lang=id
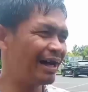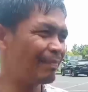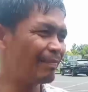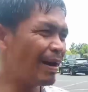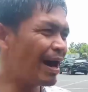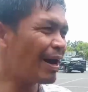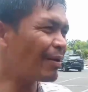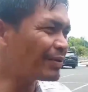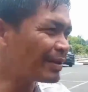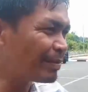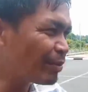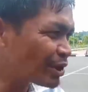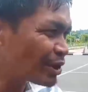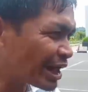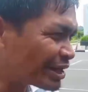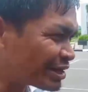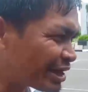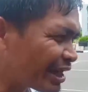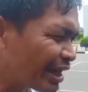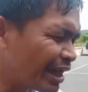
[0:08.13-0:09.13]
Maaf ibu
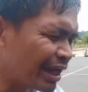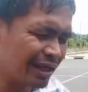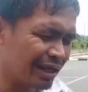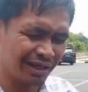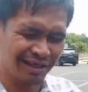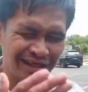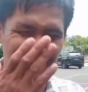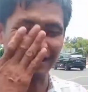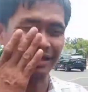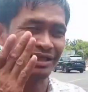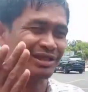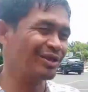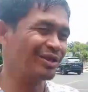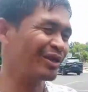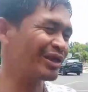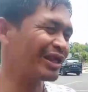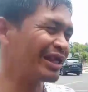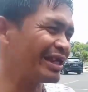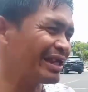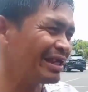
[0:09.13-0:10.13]
cantik. eh
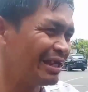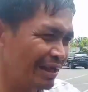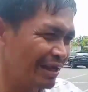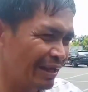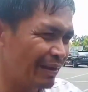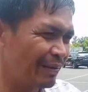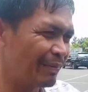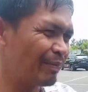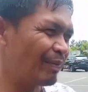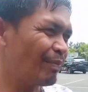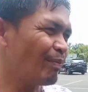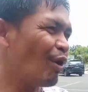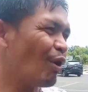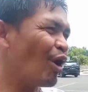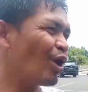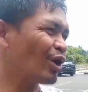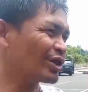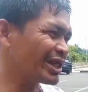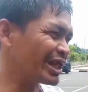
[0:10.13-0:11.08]
Sorry, bohong